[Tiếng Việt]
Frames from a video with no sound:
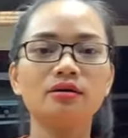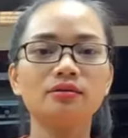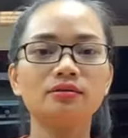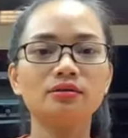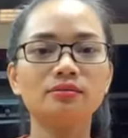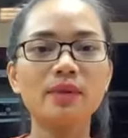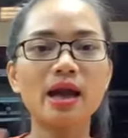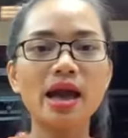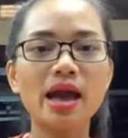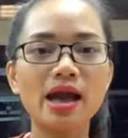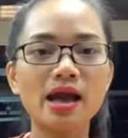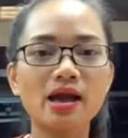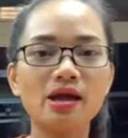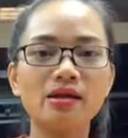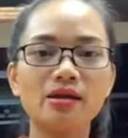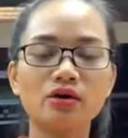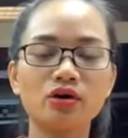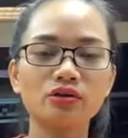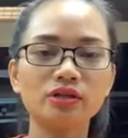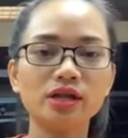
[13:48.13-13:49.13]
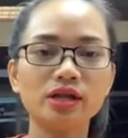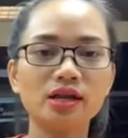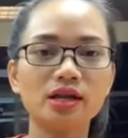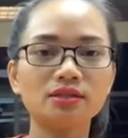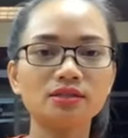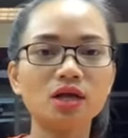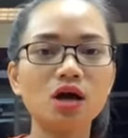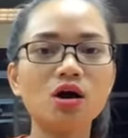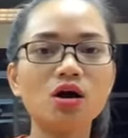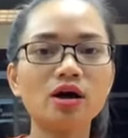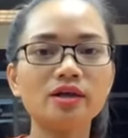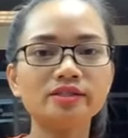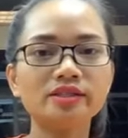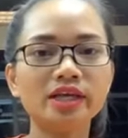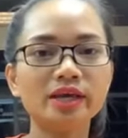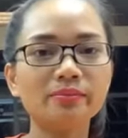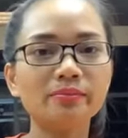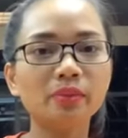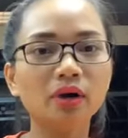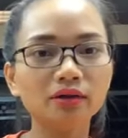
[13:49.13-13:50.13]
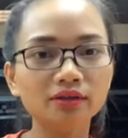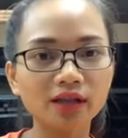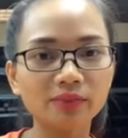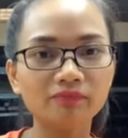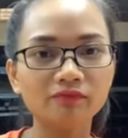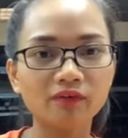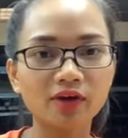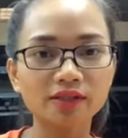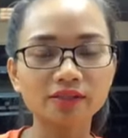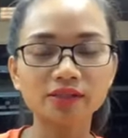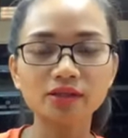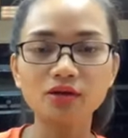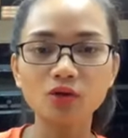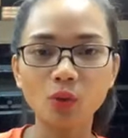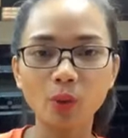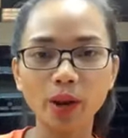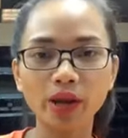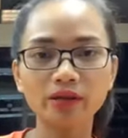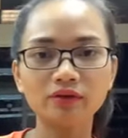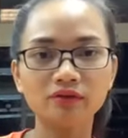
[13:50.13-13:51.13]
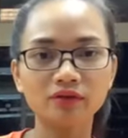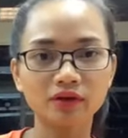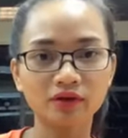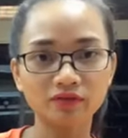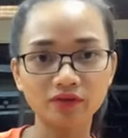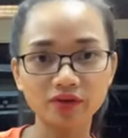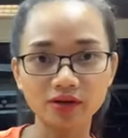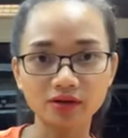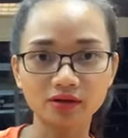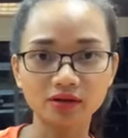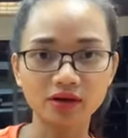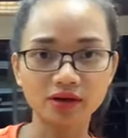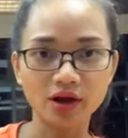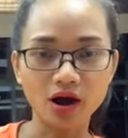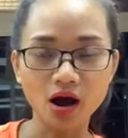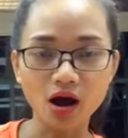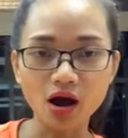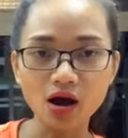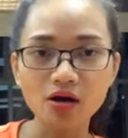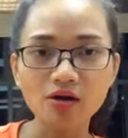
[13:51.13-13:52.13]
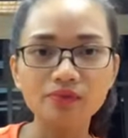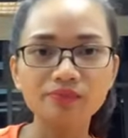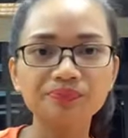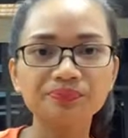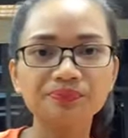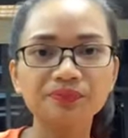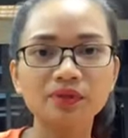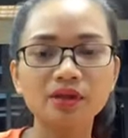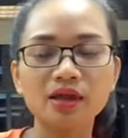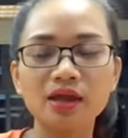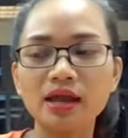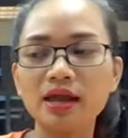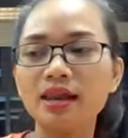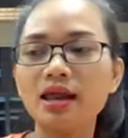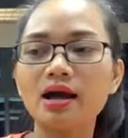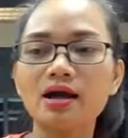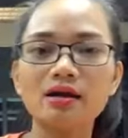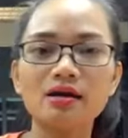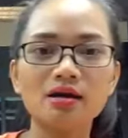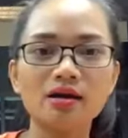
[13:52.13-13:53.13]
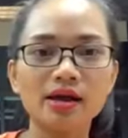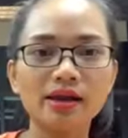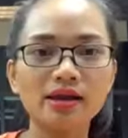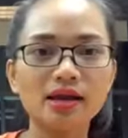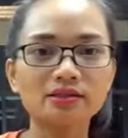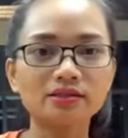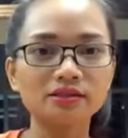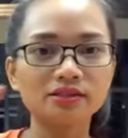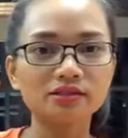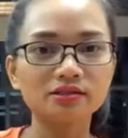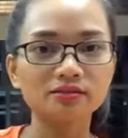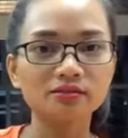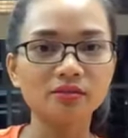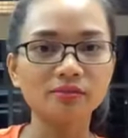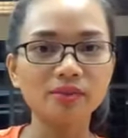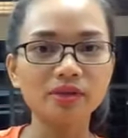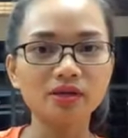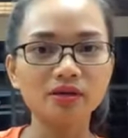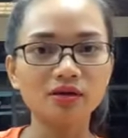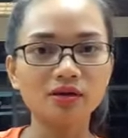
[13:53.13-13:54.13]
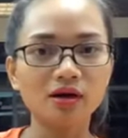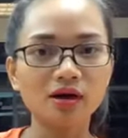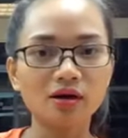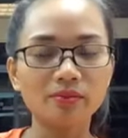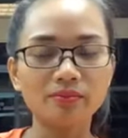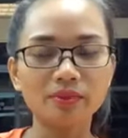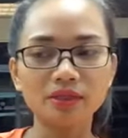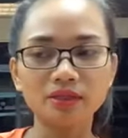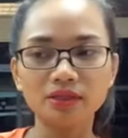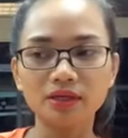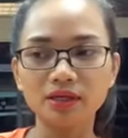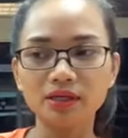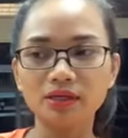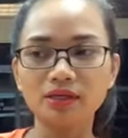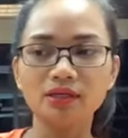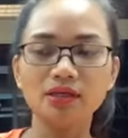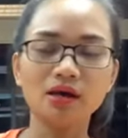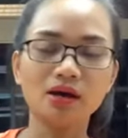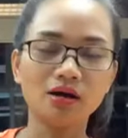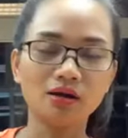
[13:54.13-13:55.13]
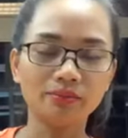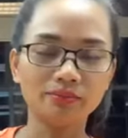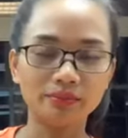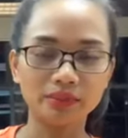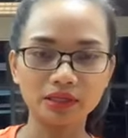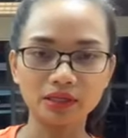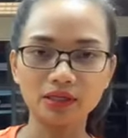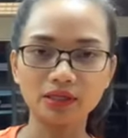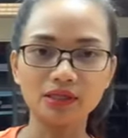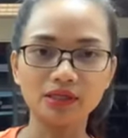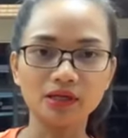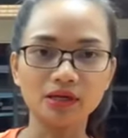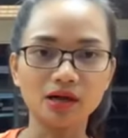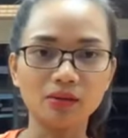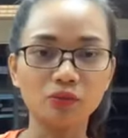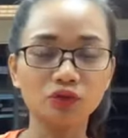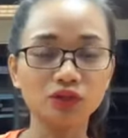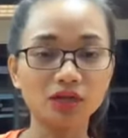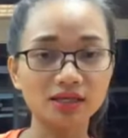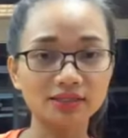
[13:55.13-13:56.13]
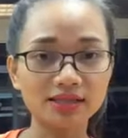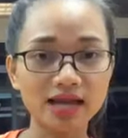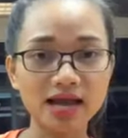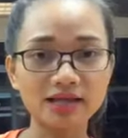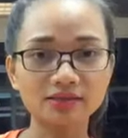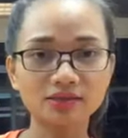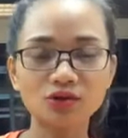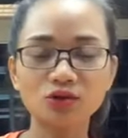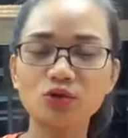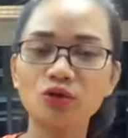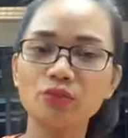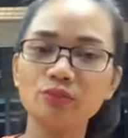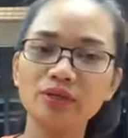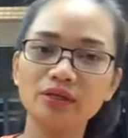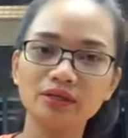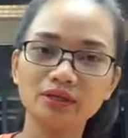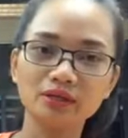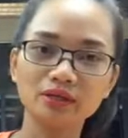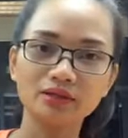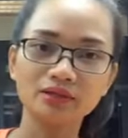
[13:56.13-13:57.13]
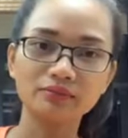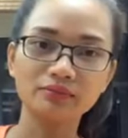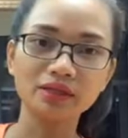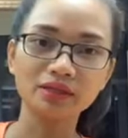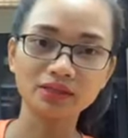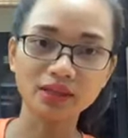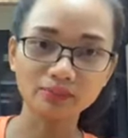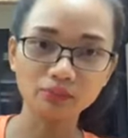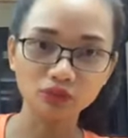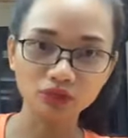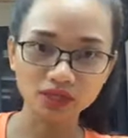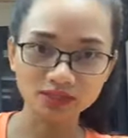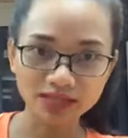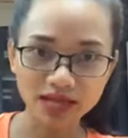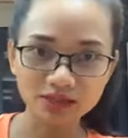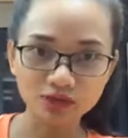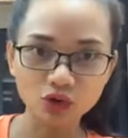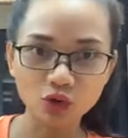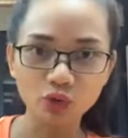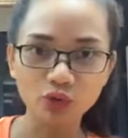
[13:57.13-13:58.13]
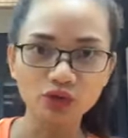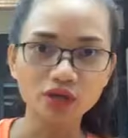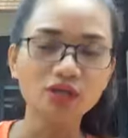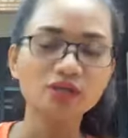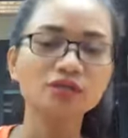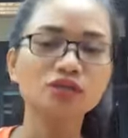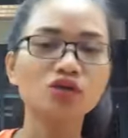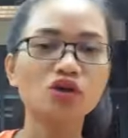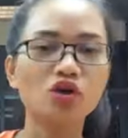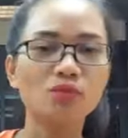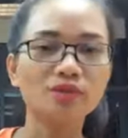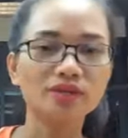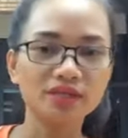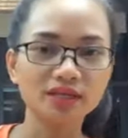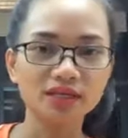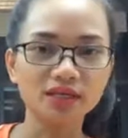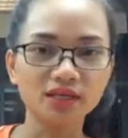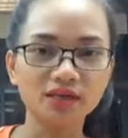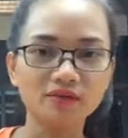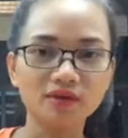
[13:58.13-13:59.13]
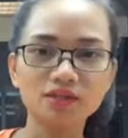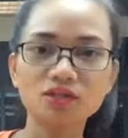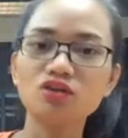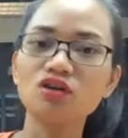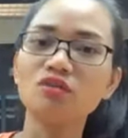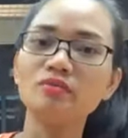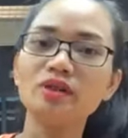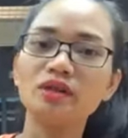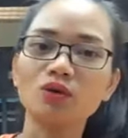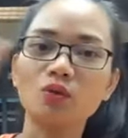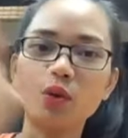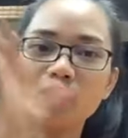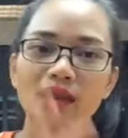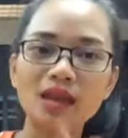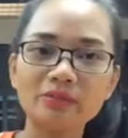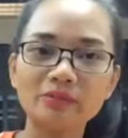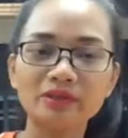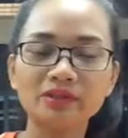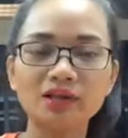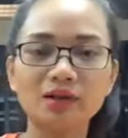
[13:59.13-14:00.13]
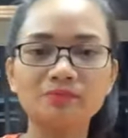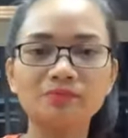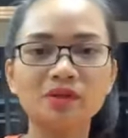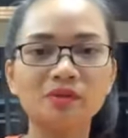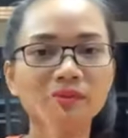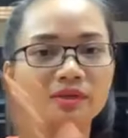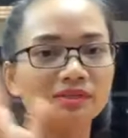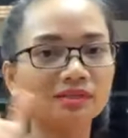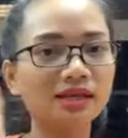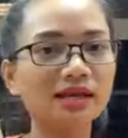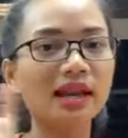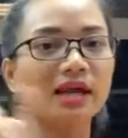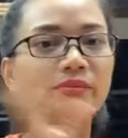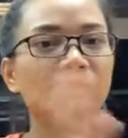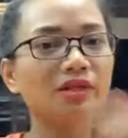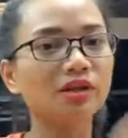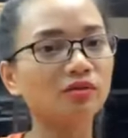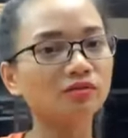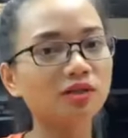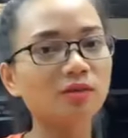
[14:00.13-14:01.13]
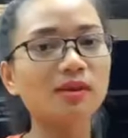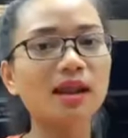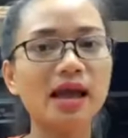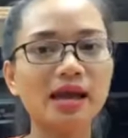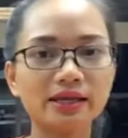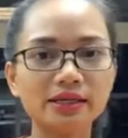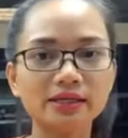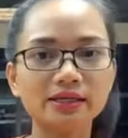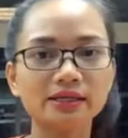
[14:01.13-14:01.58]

Thứ ba là có thể là do các chị em mới tập và chưa quen với cái việc đó, hay là mình nghỉ một thời gian, xong rồi mình tập một thời gian rồi sau đó mình nghỉ và sau đó mình quay lại mình tập thì mình sẽ lại bị đau sóc lại.